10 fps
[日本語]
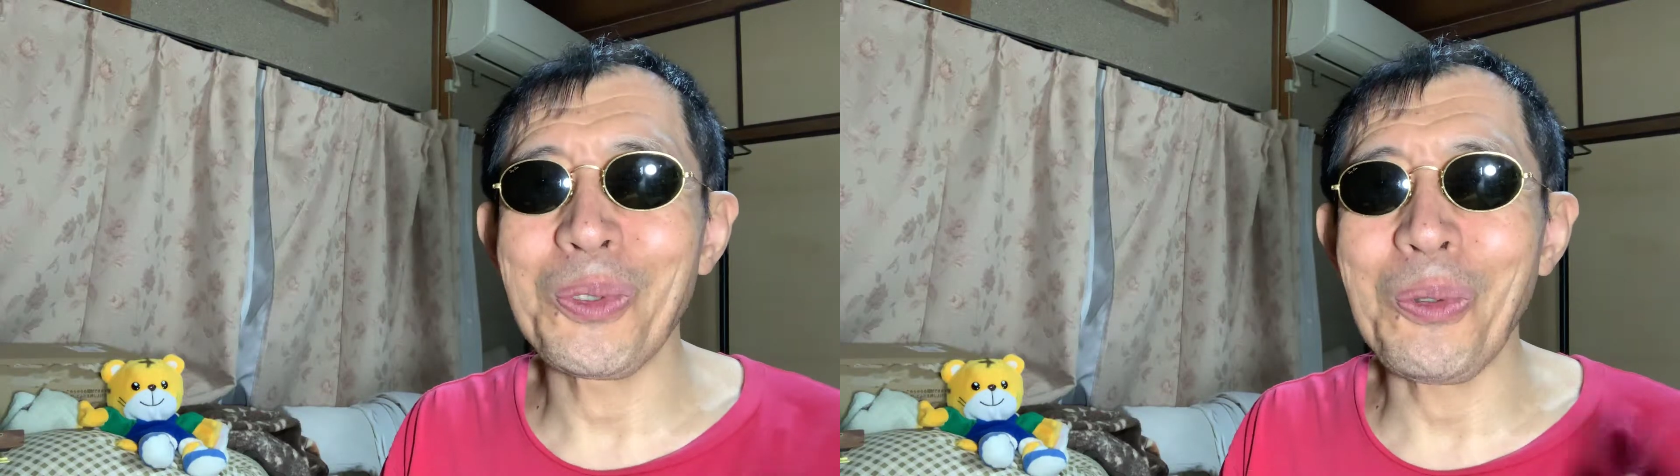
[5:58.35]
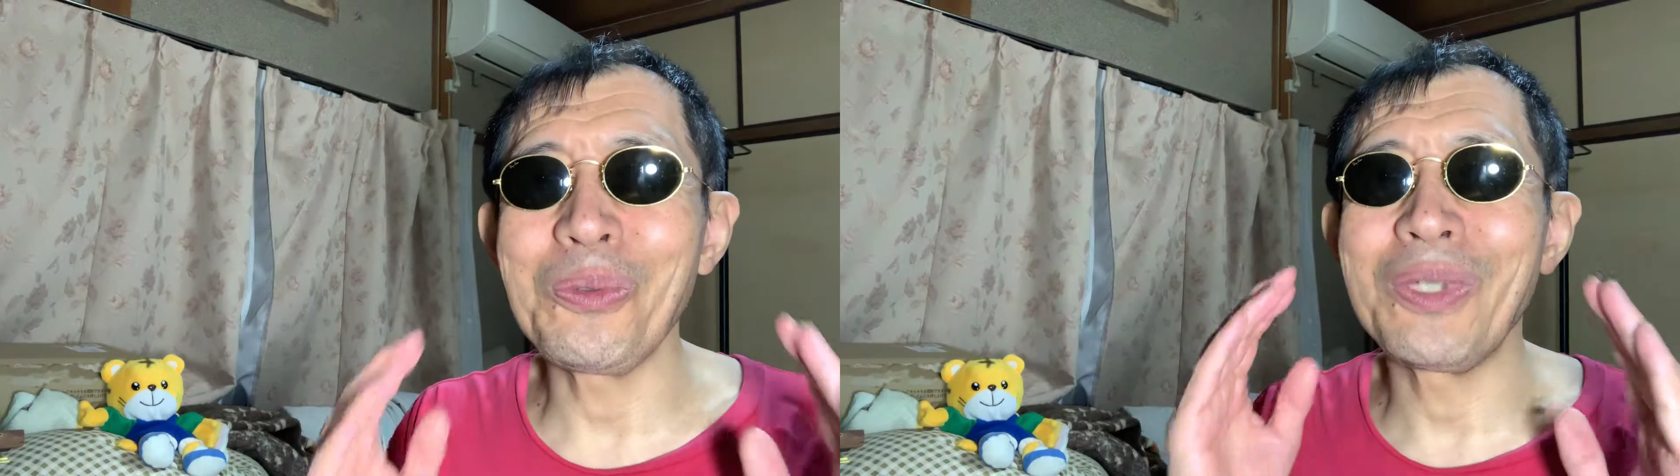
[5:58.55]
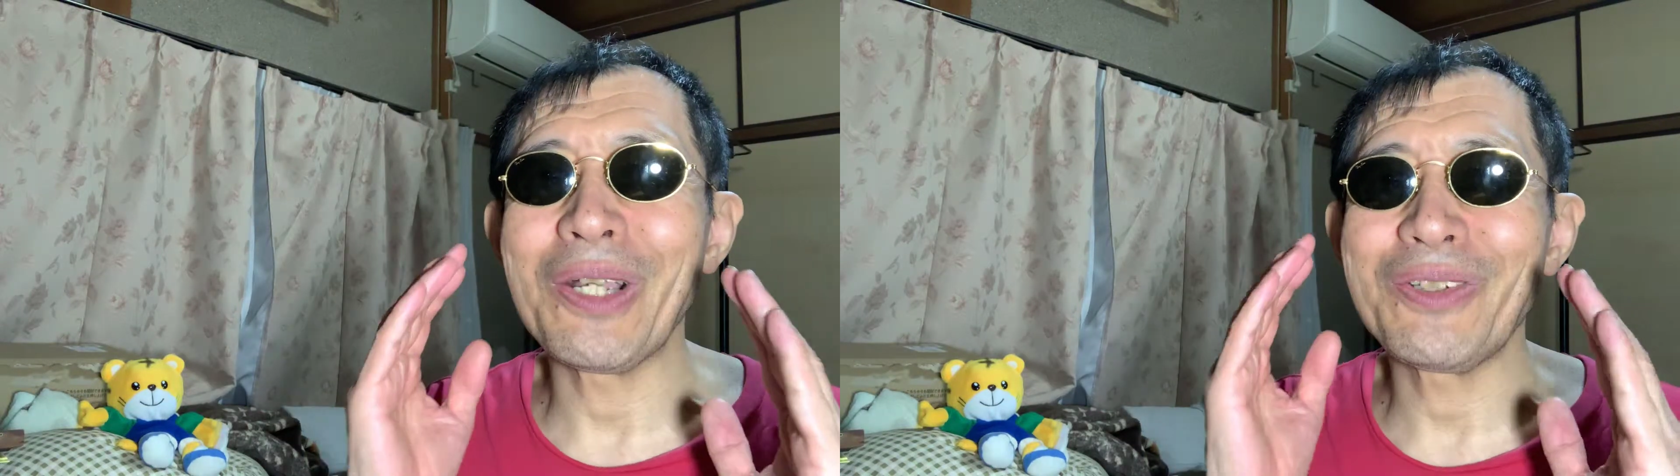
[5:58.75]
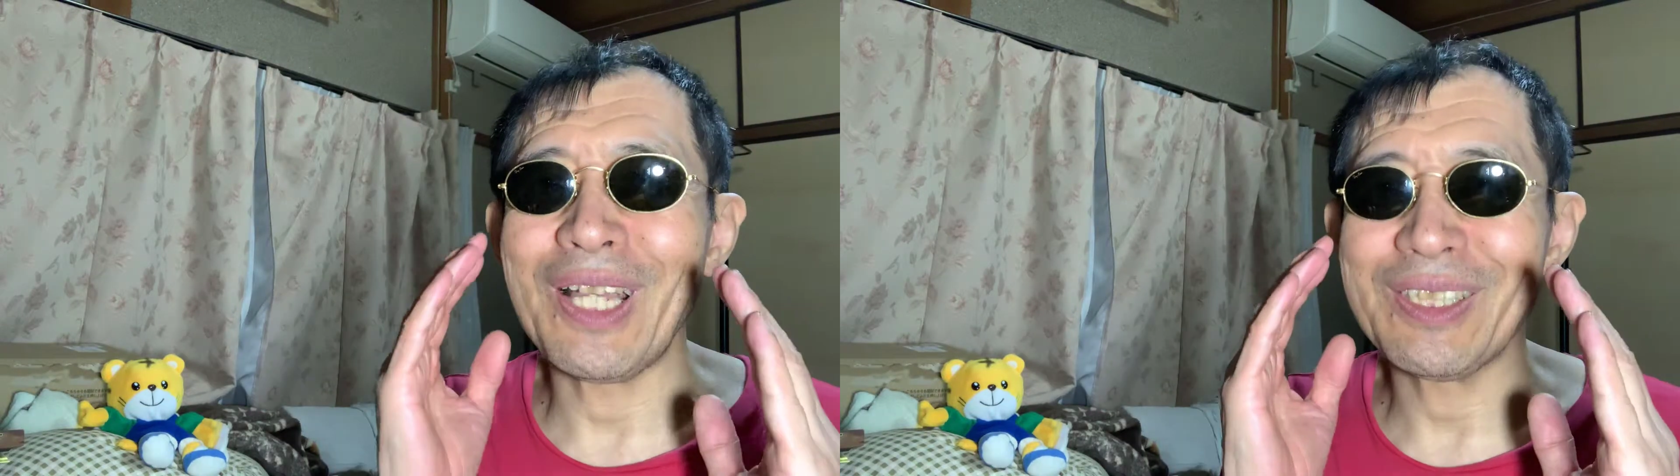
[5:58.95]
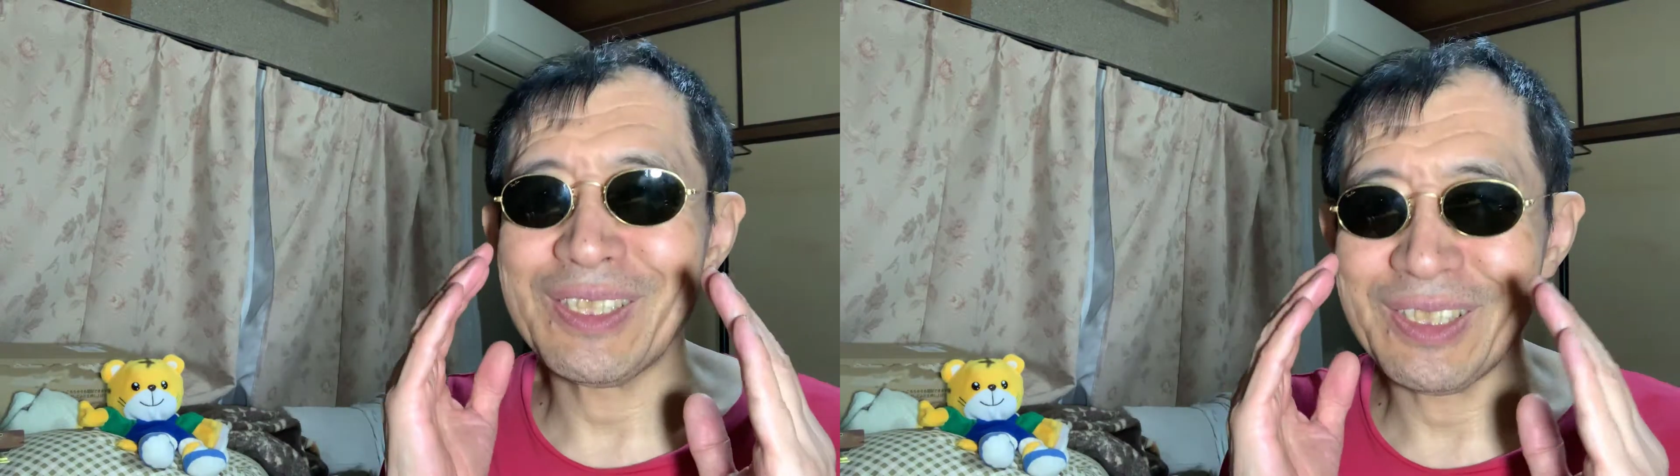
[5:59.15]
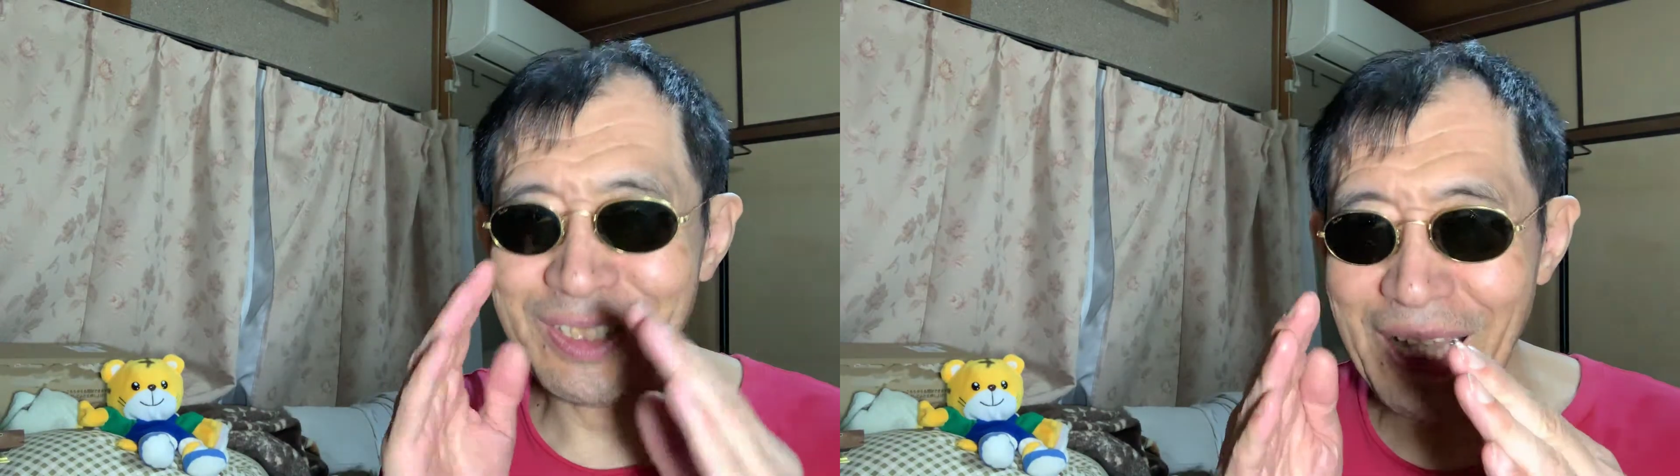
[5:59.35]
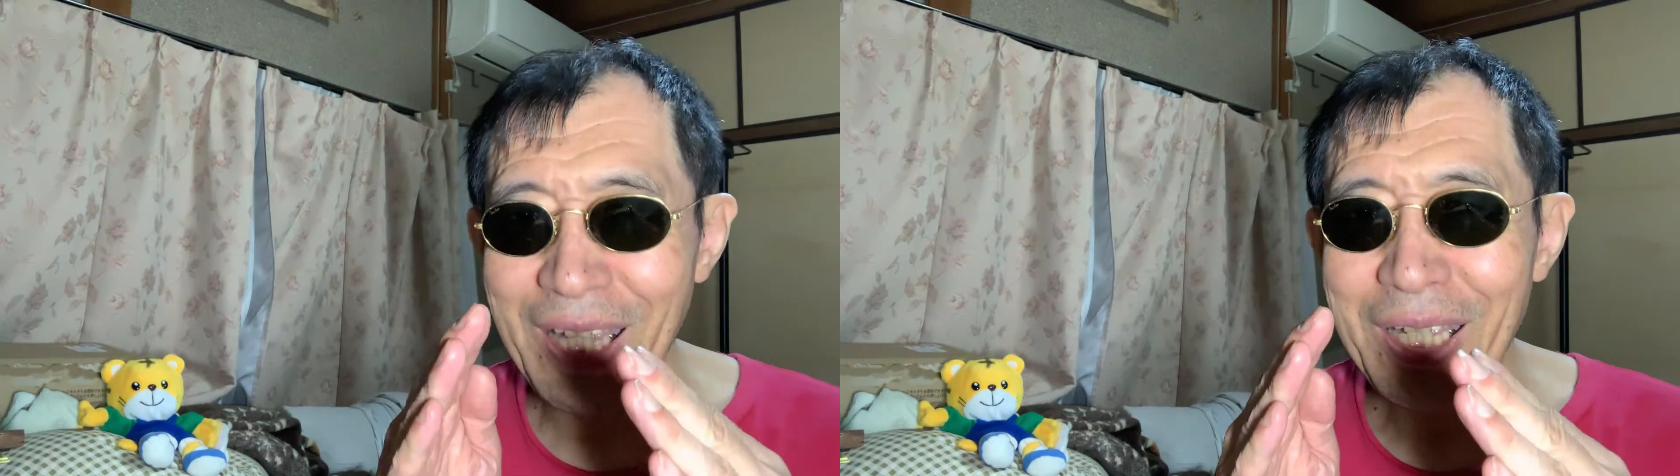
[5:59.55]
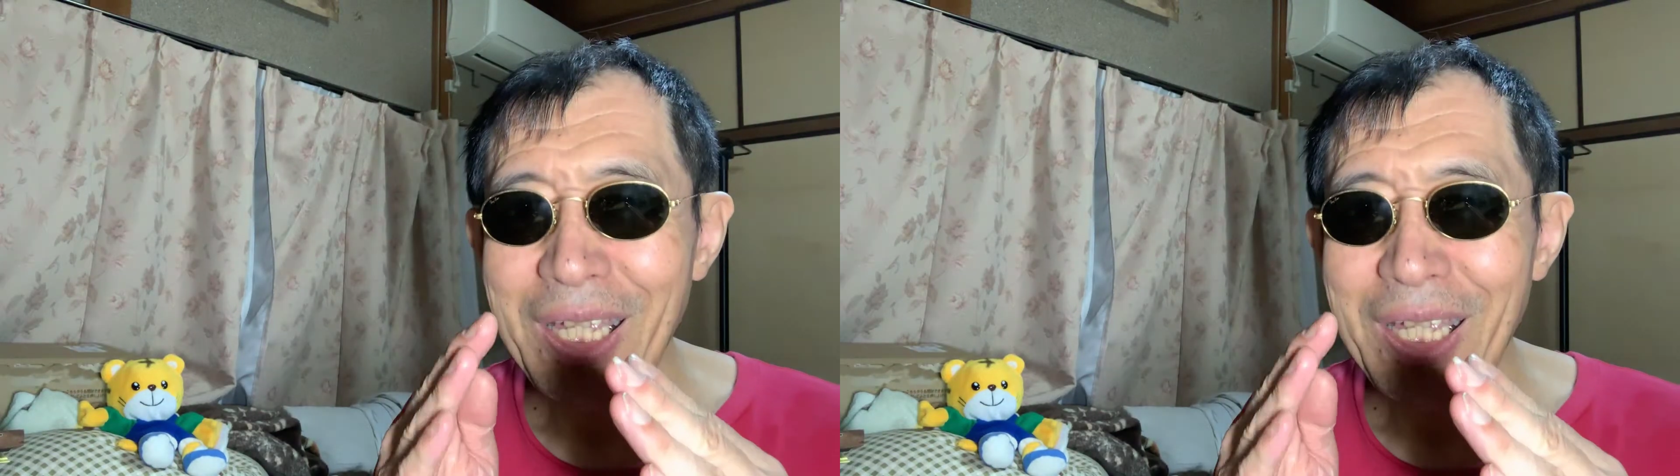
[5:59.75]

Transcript: 読んでください